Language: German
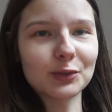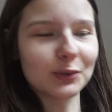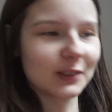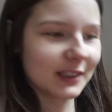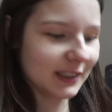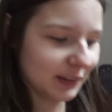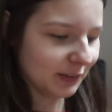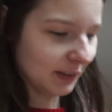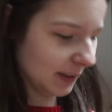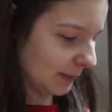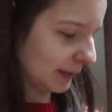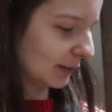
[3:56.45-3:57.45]
Uhr in
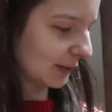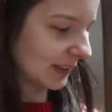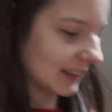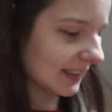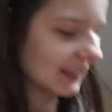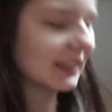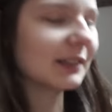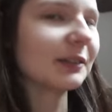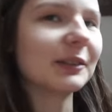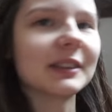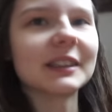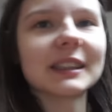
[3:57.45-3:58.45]
4 Minuten
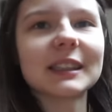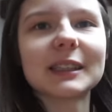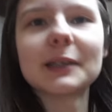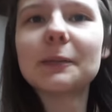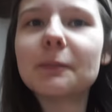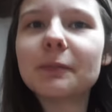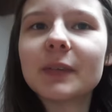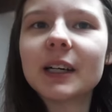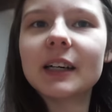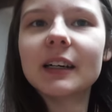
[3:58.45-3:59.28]
und ähm,